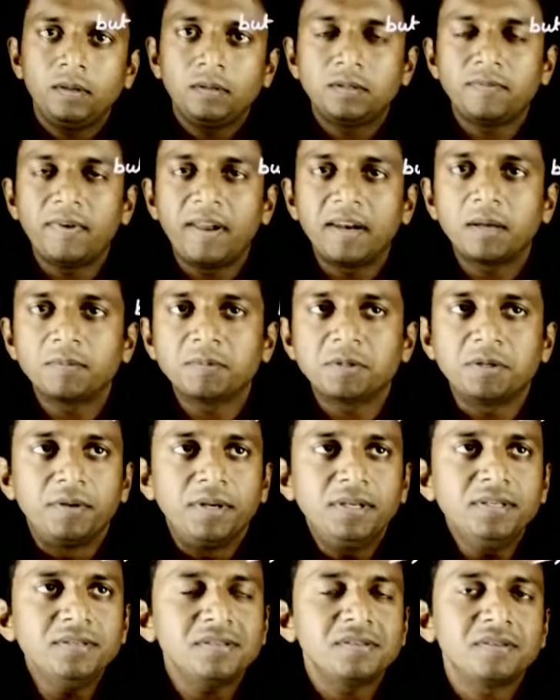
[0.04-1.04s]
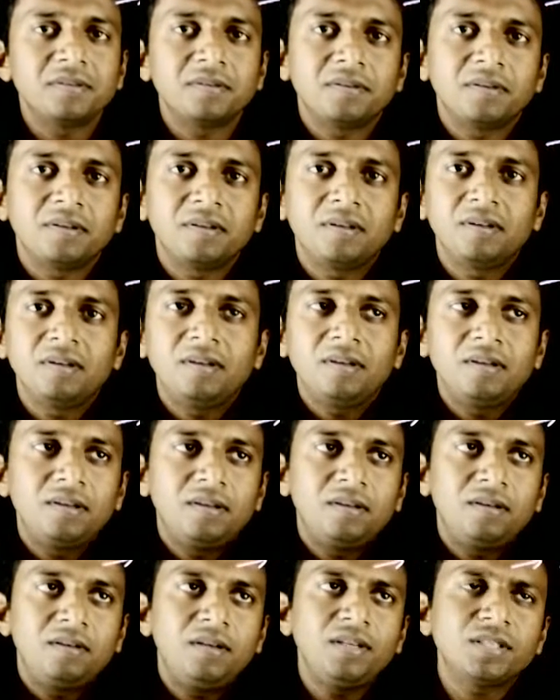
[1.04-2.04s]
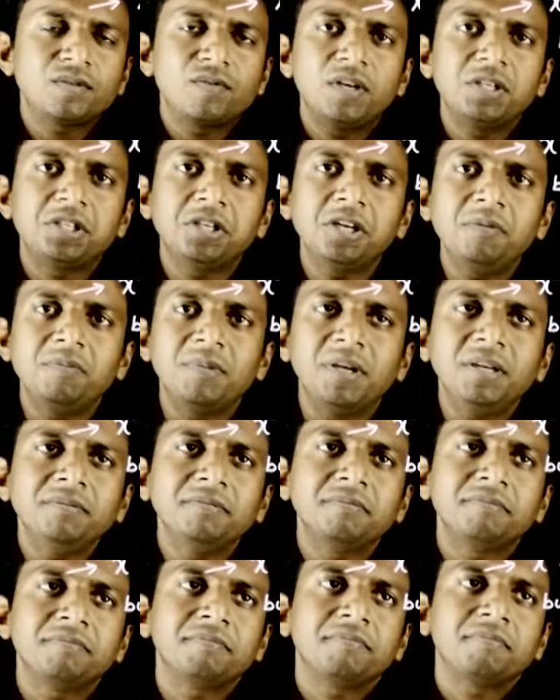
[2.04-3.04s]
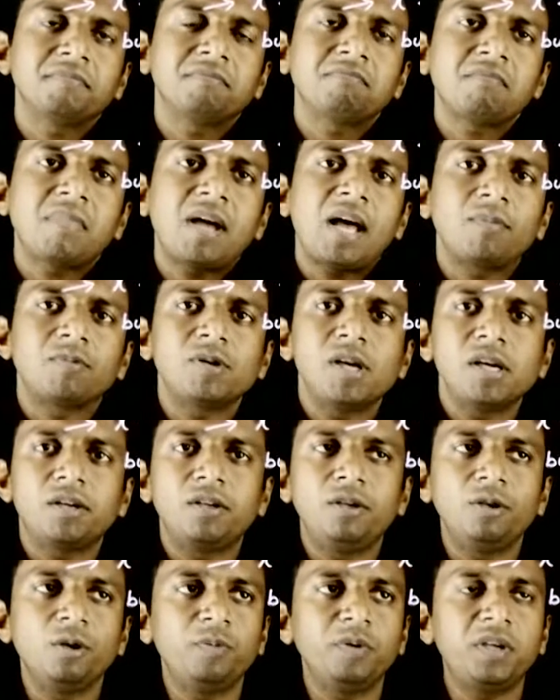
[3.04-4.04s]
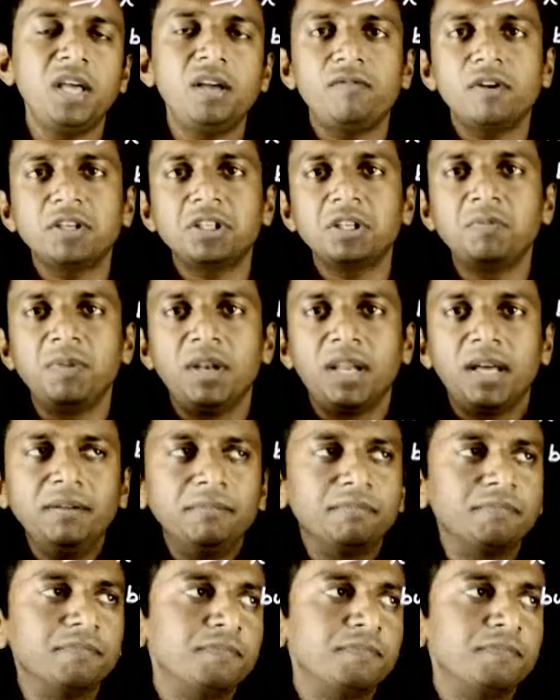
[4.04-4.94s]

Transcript: सो वेलकम स्टूडेंट इस क्वेश्चन में आपको एक क्यूब की इक्वेशन मिला